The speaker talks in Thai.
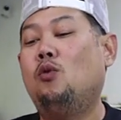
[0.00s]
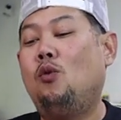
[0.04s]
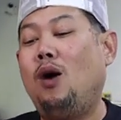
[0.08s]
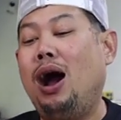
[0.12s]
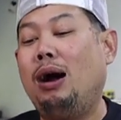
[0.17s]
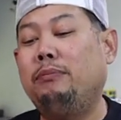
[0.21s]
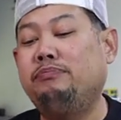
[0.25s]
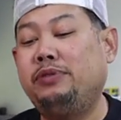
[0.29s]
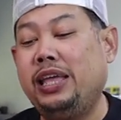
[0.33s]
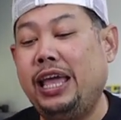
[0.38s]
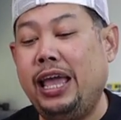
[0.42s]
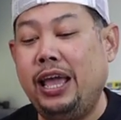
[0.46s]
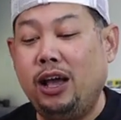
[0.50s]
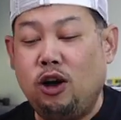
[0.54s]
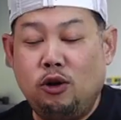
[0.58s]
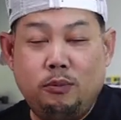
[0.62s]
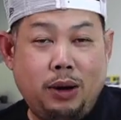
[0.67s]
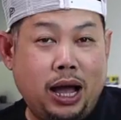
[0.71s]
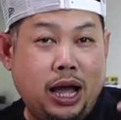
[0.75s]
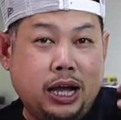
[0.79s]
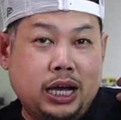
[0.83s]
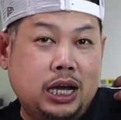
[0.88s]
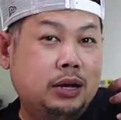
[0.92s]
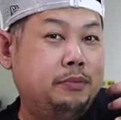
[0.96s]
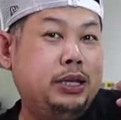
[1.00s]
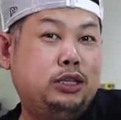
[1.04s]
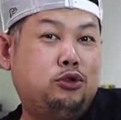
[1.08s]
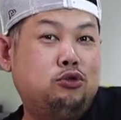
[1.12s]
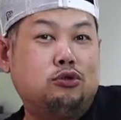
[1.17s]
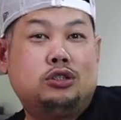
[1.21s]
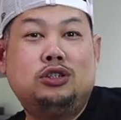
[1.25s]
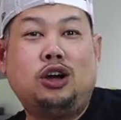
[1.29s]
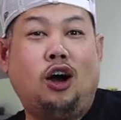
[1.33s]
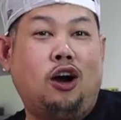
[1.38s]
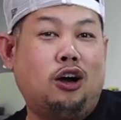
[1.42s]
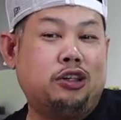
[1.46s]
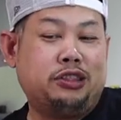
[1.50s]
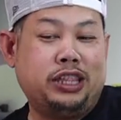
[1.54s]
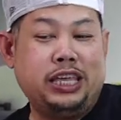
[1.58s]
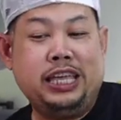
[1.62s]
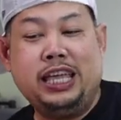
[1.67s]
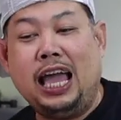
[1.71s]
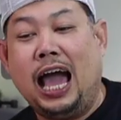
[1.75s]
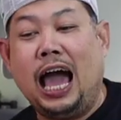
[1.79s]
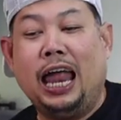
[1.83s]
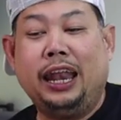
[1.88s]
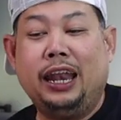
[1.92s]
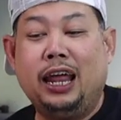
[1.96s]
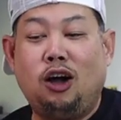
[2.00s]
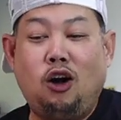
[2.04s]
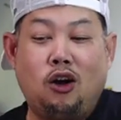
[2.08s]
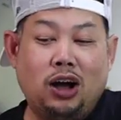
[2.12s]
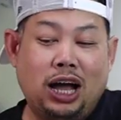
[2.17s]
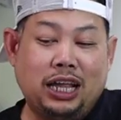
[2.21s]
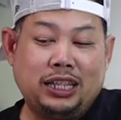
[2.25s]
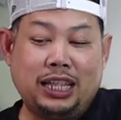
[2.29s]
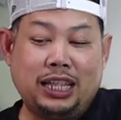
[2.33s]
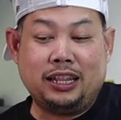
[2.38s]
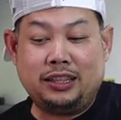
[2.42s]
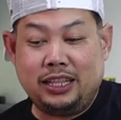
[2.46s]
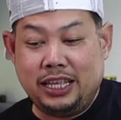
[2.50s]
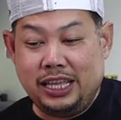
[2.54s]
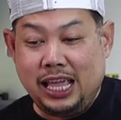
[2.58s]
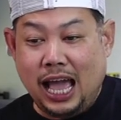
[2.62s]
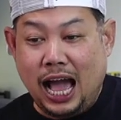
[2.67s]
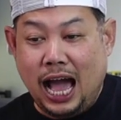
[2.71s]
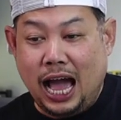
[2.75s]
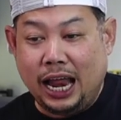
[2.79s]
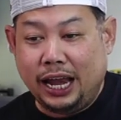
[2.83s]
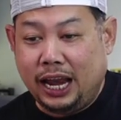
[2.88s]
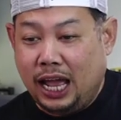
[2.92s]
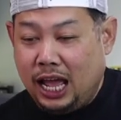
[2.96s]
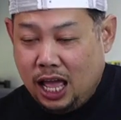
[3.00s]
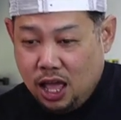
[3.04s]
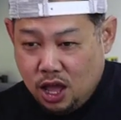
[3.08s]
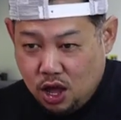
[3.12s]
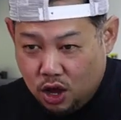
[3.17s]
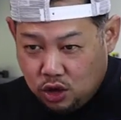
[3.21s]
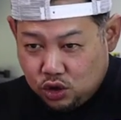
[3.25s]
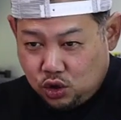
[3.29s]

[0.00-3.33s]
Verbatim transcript: ความเท่ของมันคือมีชุดเกาะ4อันนะของสติยานะฮะ